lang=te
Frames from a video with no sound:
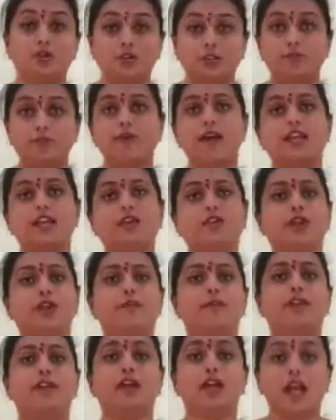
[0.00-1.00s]
కుటుంబాలను కూడా
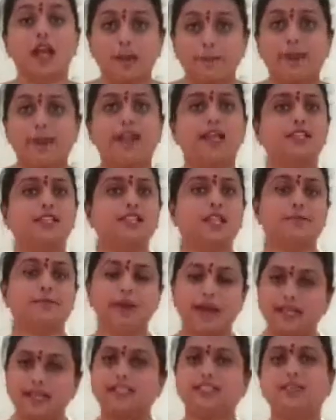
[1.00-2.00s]
మనం కాపాడాల్సిన
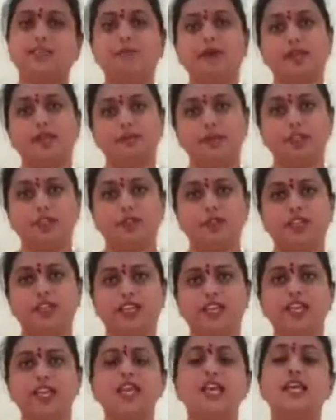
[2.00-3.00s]
బాధ్యత మన మీద ఉంది